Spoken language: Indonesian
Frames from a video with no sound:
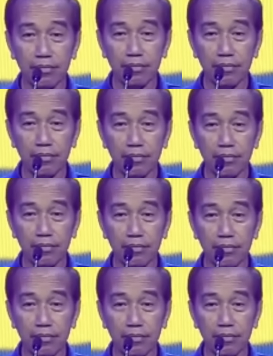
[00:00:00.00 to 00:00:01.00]
mungkin hari
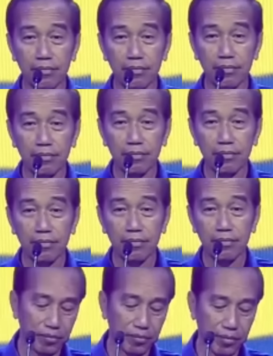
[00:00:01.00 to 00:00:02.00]
ini
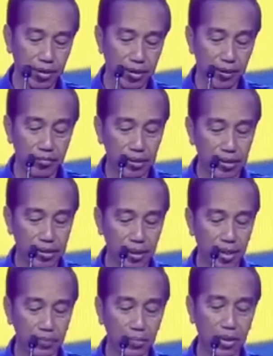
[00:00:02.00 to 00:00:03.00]
bisa
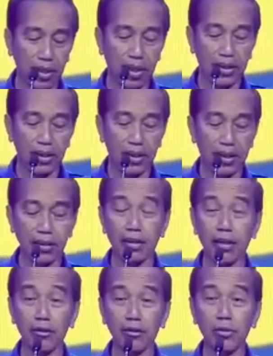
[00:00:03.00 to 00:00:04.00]
bergaya
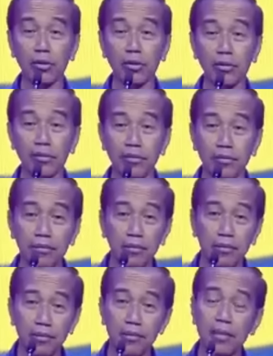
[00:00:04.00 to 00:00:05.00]
dangdut,
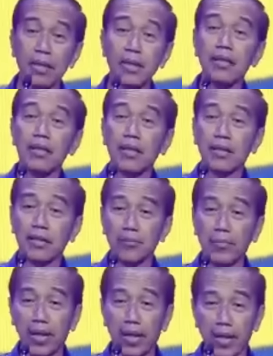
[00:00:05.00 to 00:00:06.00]
ke
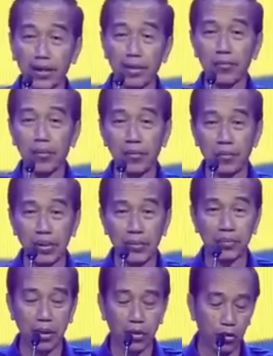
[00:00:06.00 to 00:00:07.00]
depan pemimpin
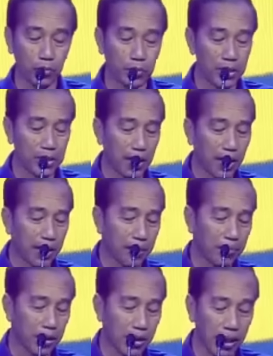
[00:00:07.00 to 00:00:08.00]
berikut bisa
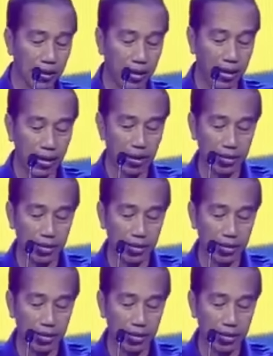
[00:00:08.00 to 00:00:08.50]
bergaya